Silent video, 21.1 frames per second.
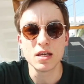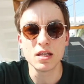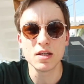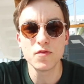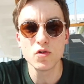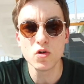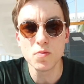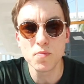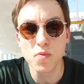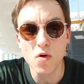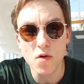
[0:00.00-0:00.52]
и
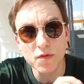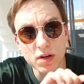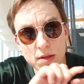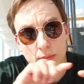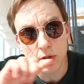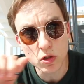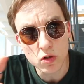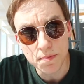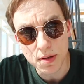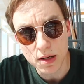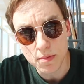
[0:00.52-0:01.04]
в любом
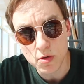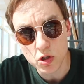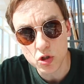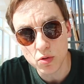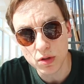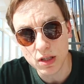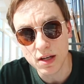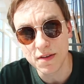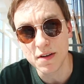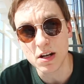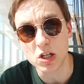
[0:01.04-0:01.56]
временном
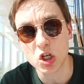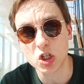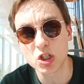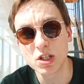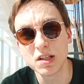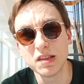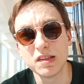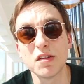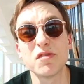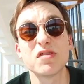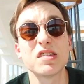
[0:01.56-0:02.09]
промежутке вашей
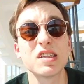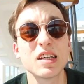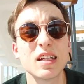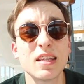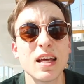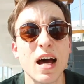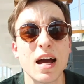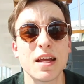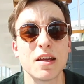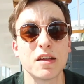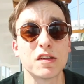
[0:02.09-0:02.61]
жизни
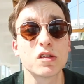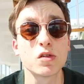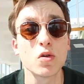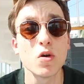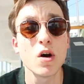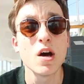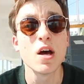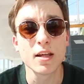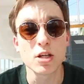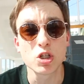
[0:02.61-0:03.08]
всегда есть то,